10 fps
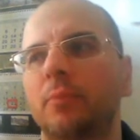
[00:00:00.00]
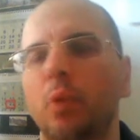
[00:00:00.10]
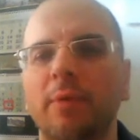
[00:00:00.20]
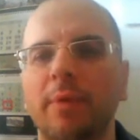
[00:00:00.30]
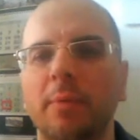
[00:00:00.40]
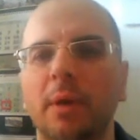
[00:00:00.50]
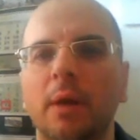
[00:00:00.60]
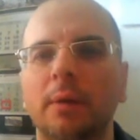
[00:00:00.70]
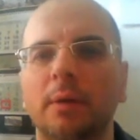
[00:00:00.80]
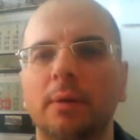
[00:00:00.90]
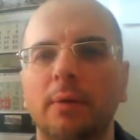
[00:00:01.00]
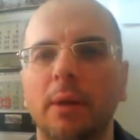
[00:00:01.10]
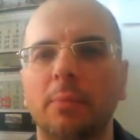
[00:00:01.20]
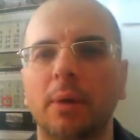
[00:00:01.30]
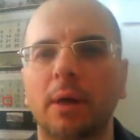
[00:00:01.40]
трудовые мигранты,
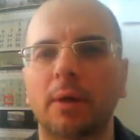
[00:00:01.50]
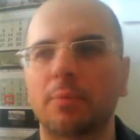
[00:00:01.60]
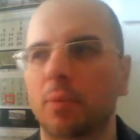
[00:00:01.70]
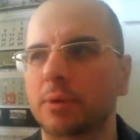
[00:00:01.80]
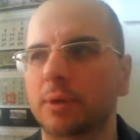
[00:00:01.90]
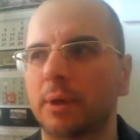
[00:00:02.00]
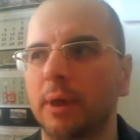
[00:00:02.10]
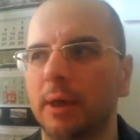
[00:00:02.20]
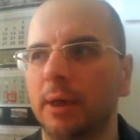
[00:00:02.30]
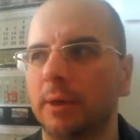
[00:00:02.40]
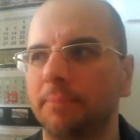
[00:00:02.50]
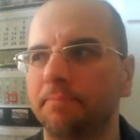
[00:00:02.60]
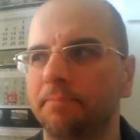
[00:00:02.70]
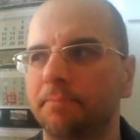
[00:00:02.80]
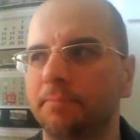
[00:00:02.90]
либо как просто
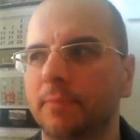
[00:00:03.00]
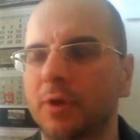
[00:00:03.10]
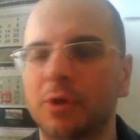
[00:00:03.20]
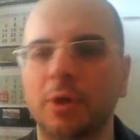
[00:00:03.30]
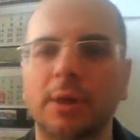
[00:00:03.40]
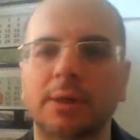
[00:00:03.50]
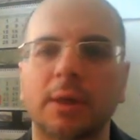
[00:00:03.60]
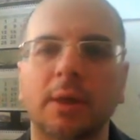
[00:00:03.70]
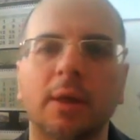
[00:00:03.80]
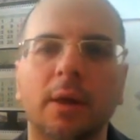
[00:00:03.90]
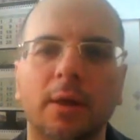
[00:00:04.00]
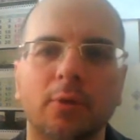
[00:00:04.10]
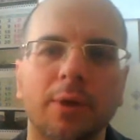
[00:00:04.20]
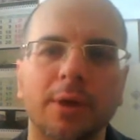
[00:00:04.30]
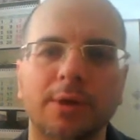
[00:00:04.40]
жители СНГ, да,
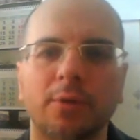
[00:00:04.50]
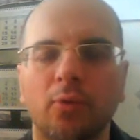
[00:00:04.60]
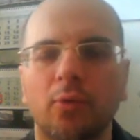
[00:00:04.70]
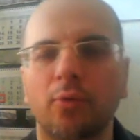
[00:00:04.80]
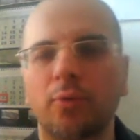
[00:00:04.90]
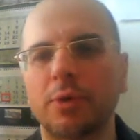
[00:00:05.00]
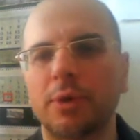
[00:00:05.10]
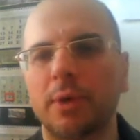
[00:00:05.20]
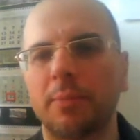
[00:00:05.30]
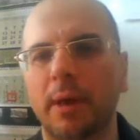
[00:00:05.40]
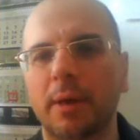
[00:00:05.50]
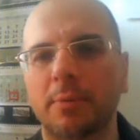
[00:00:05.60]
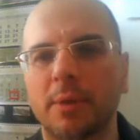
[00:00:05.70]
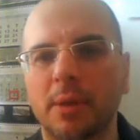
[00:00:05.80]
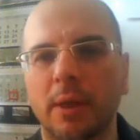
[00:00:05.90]
которые ездят друг к другу в гости, либо
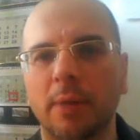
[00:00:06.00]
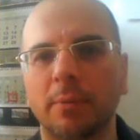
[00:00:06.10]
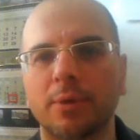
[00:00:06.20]
каким-то делам.